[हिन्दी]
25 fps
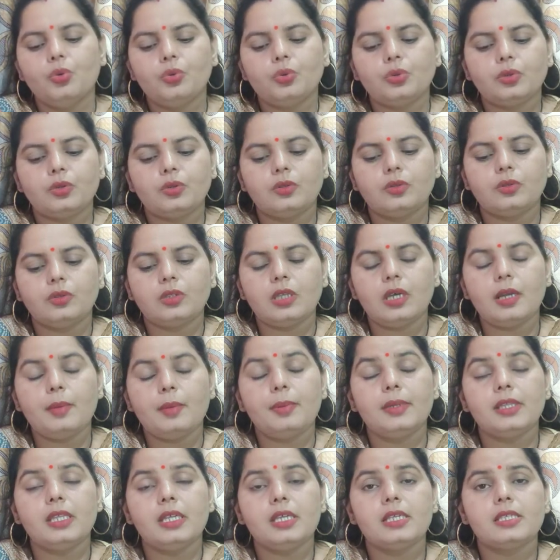उत्तर
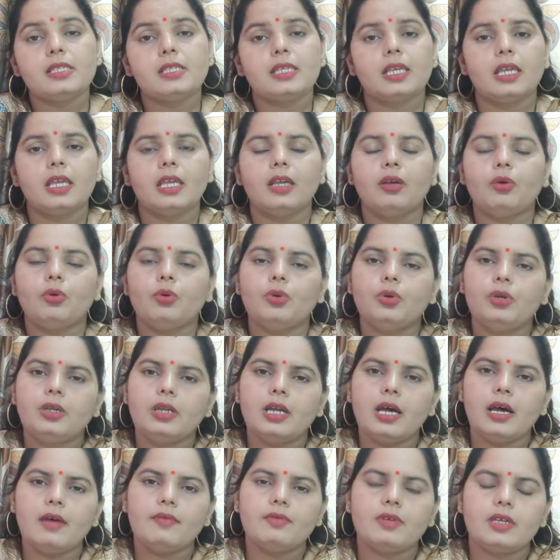प्रदेश के
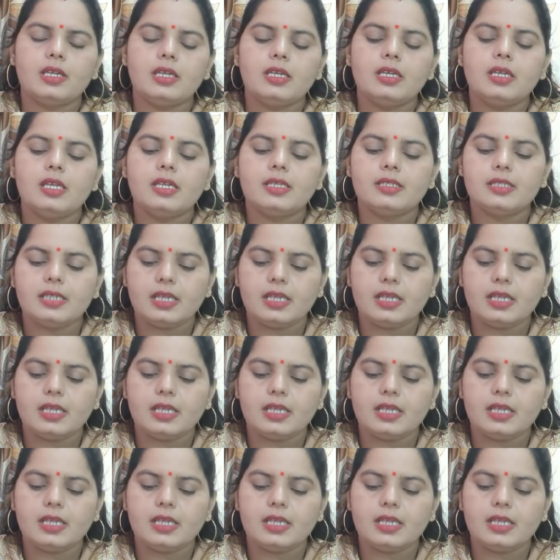उन्नाव की